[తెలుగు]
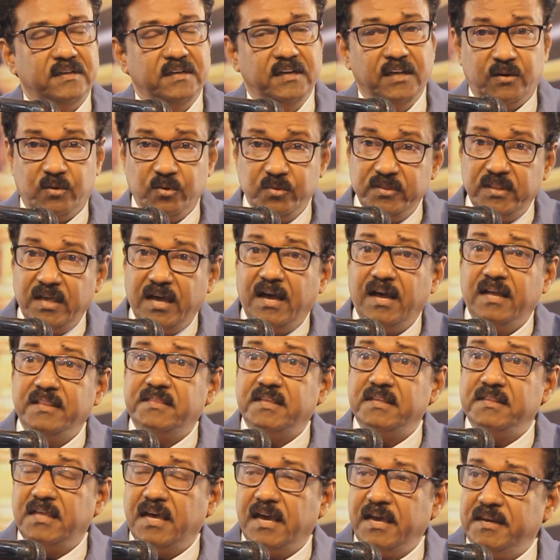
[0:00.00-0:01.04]
నీకుందా
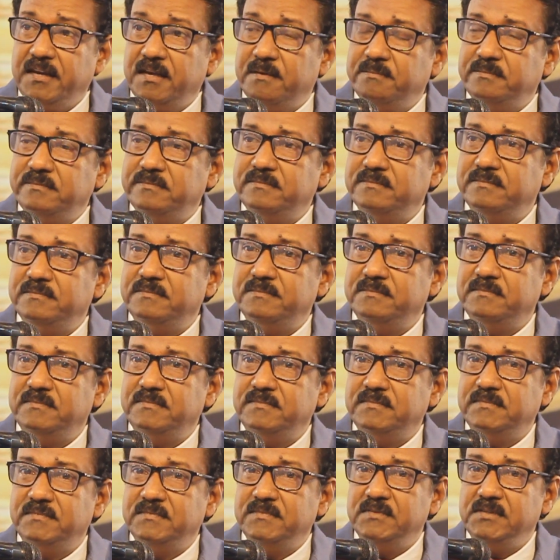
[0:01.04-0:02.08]
అంత ధైర్యం
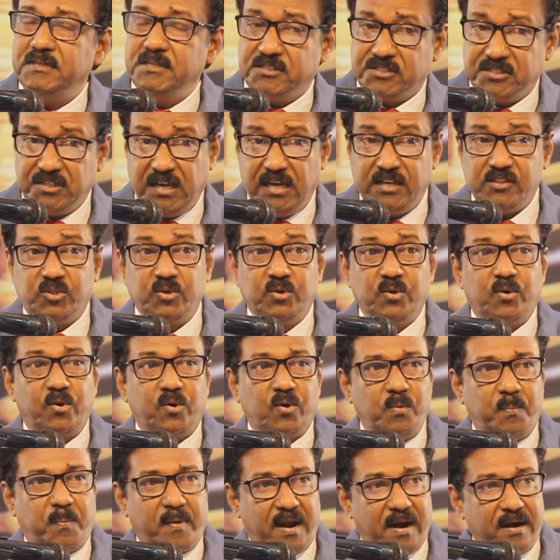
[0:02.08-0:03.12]
నీ స్నేహితుని
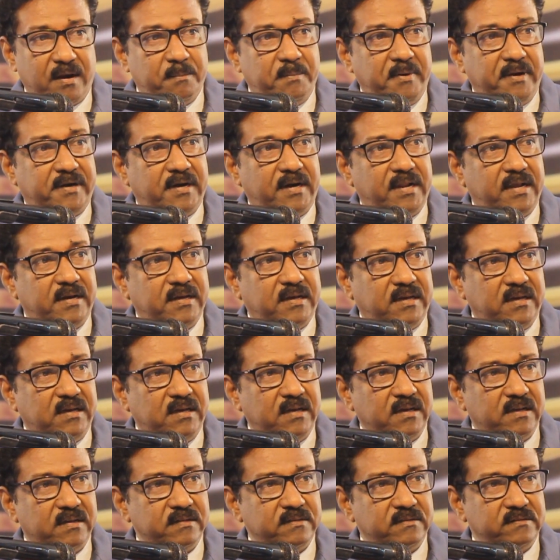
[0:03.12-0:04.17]
కొరకు ప్రాణం పెట్టడానికి
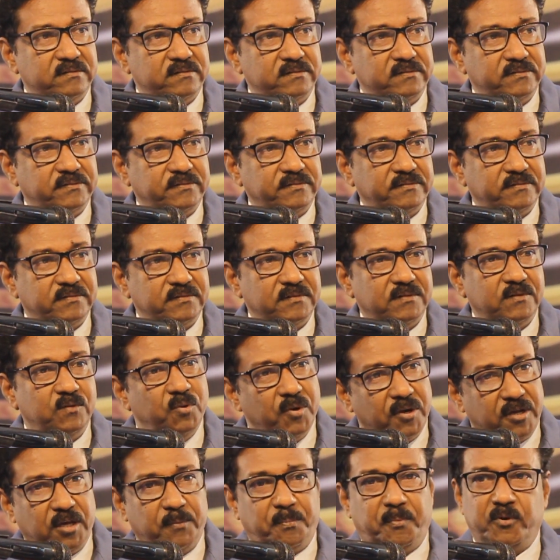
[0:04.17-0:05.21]

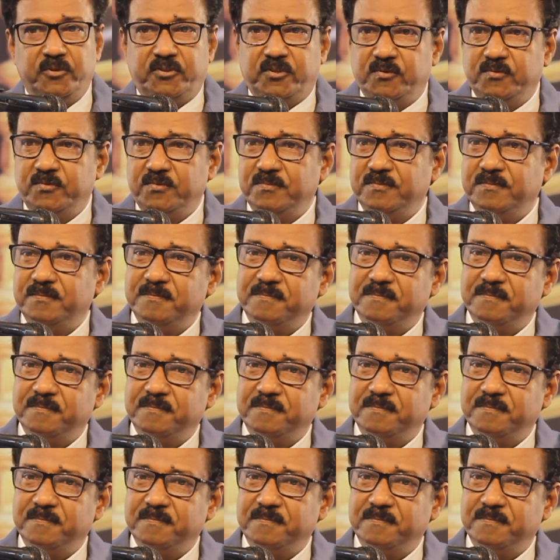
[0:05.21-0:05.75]
ఉరికిపోతావు